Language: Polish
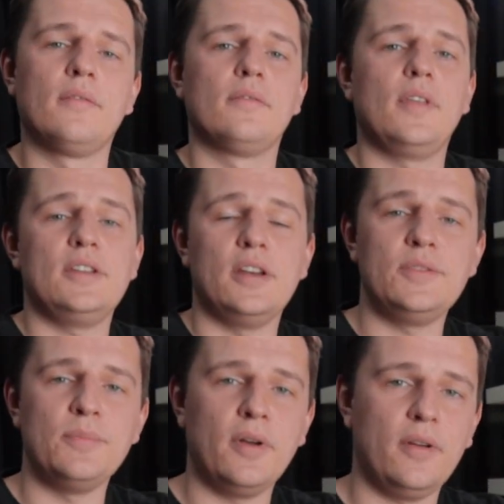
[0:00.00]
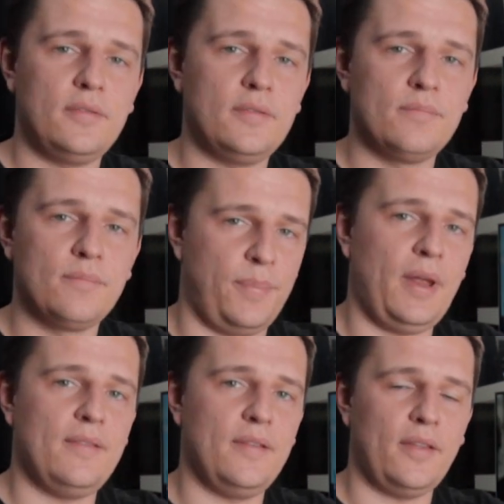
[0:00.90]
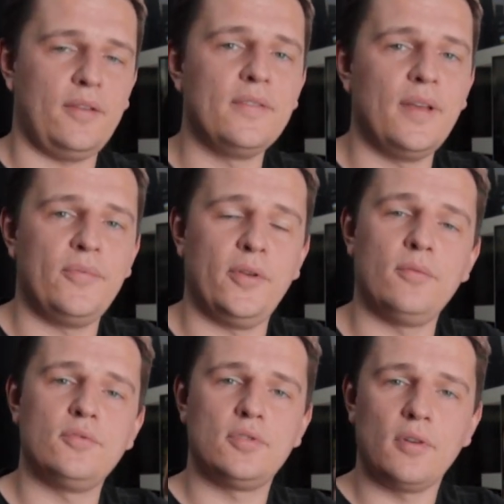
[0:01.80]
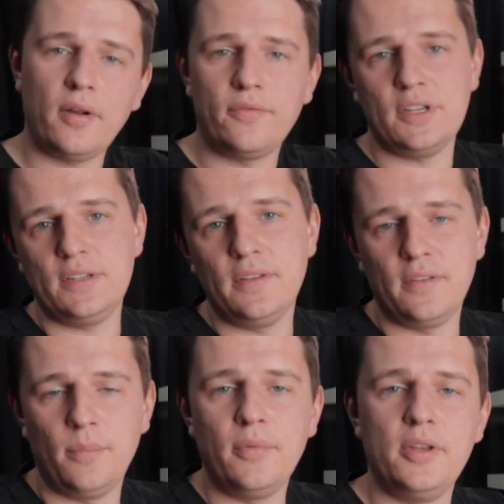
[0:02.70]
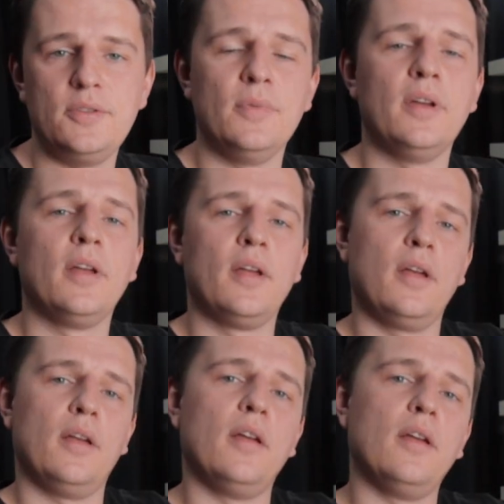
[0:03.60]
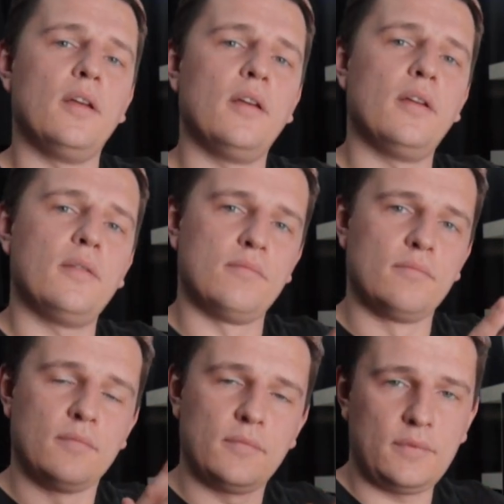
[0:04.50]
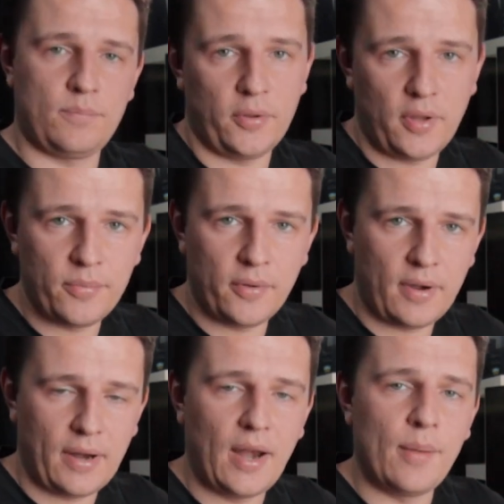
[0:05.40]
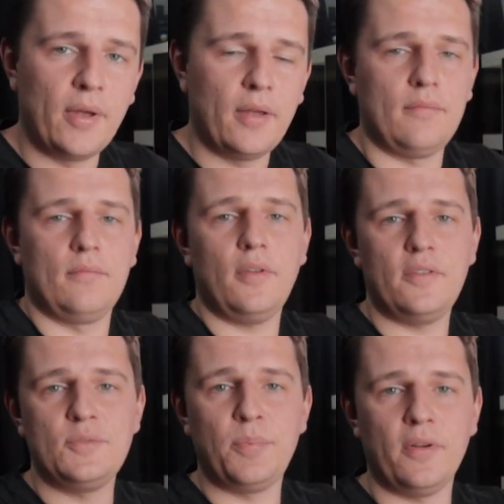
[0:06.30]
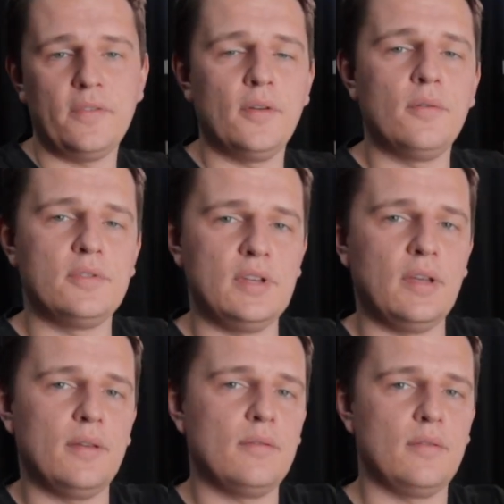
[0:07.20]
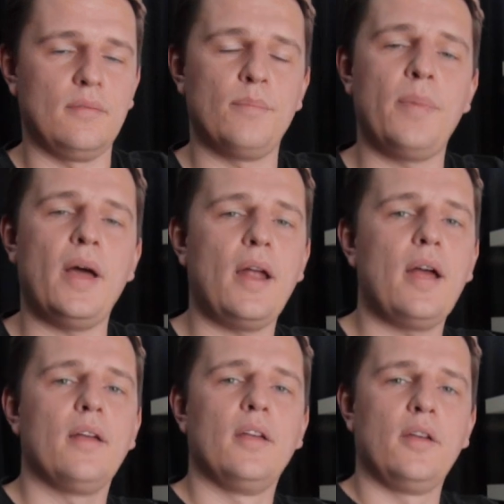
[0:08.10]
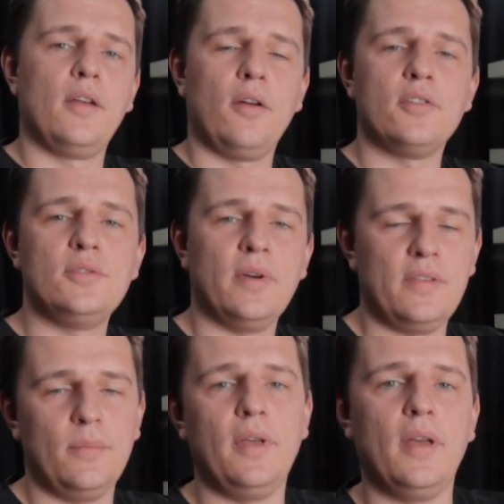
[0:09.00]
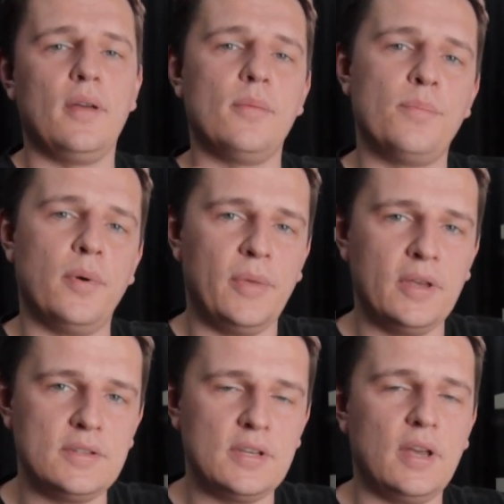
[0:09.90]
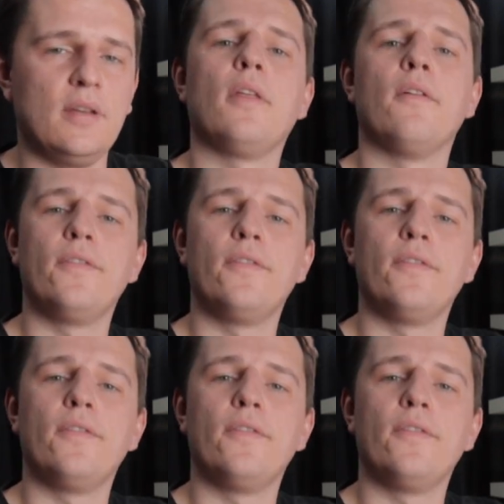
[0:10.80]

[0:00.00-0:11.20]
Zaczęliśmy od pracy nad koncepcją. Już rok wcześniej zrobiliśmy e, podobną reklamę, dosyć prostą, gdzie para chodziła sobie po mieście.